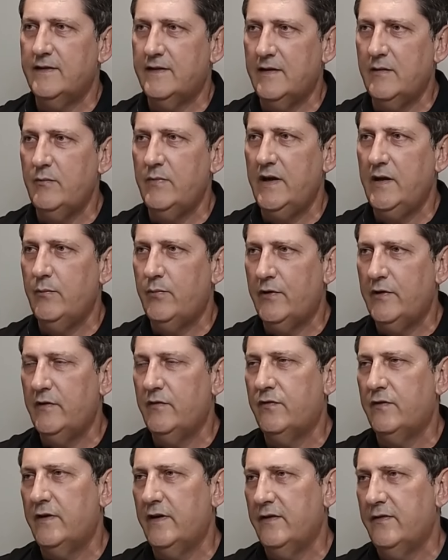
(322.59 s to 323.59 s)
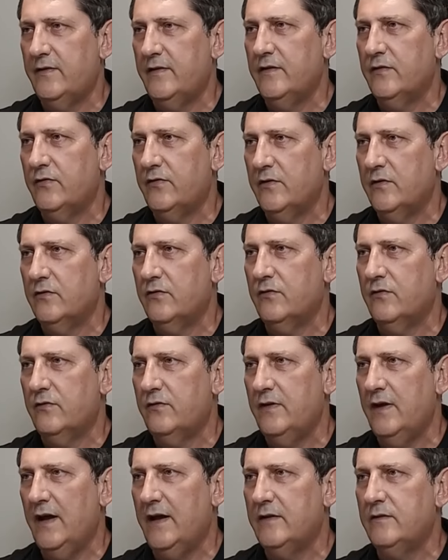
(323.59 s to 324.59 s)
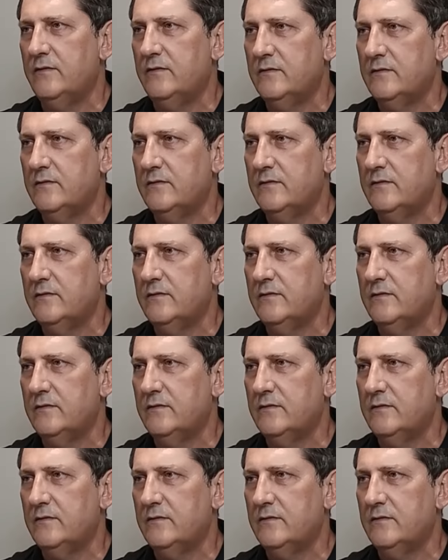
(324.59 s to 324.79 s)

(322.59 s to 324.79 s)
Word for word: também pode fornecer ao seu associado.